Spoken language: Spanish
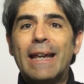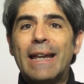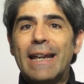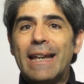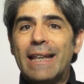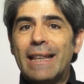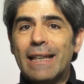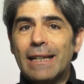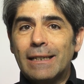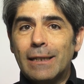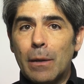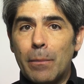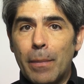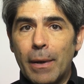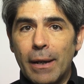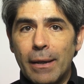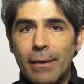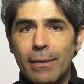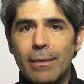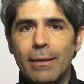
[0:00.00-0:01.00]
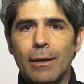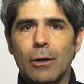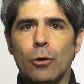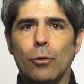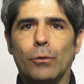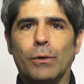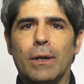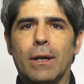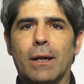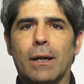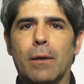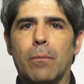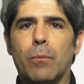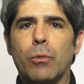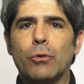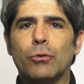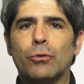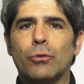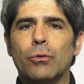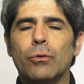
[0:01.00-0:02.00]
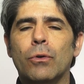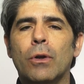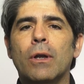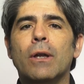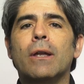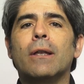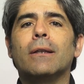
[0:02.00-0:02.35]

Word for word: y desaparece con el reposo